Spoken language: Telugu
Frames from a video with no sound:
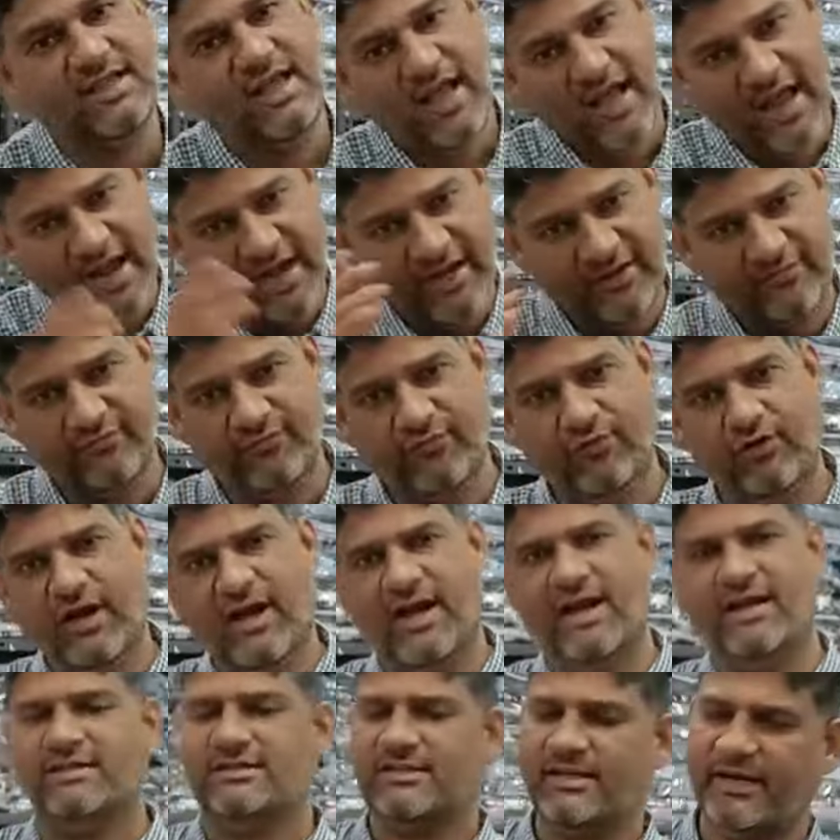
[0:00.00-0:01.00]
అండ్ ఫుల్
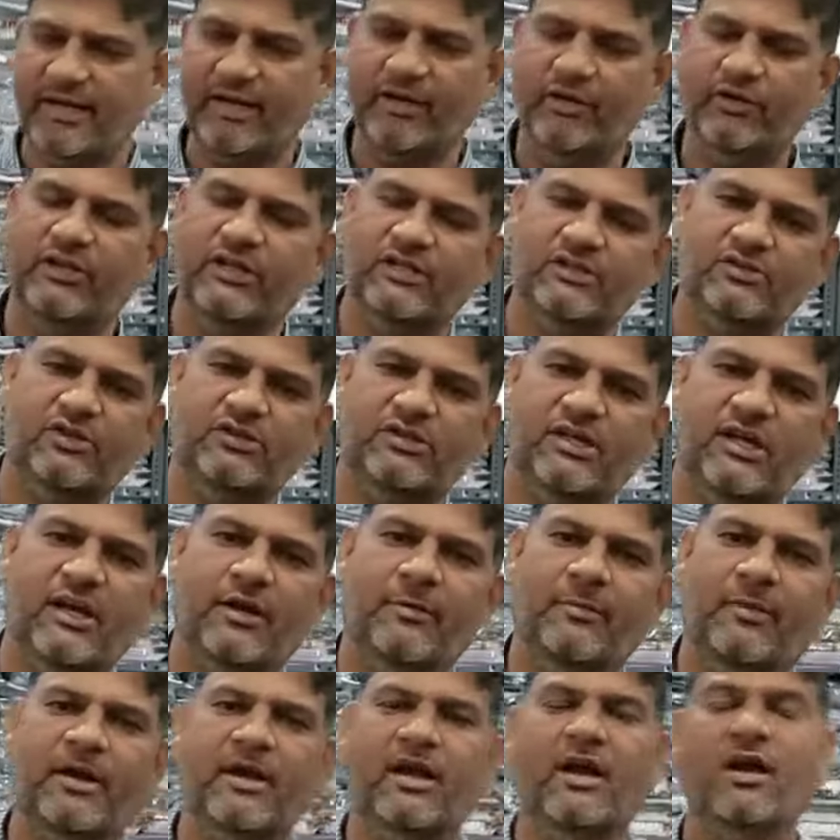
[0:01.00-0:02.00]
హ్యాండ్స్ రెండు తీసుకొచ్చాను
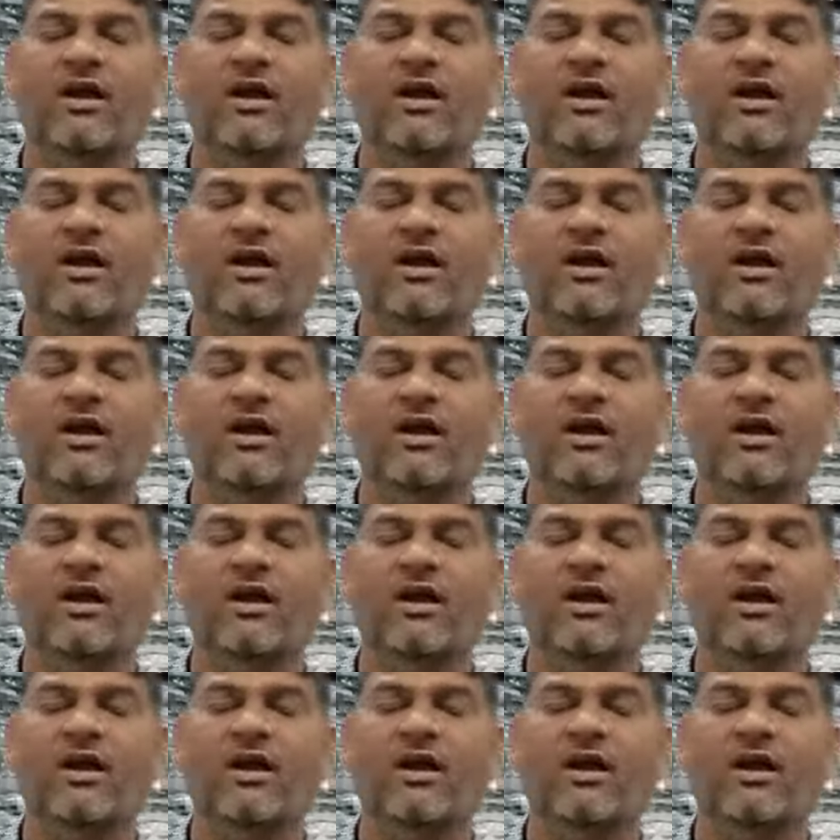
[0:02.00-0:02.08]
అనమాట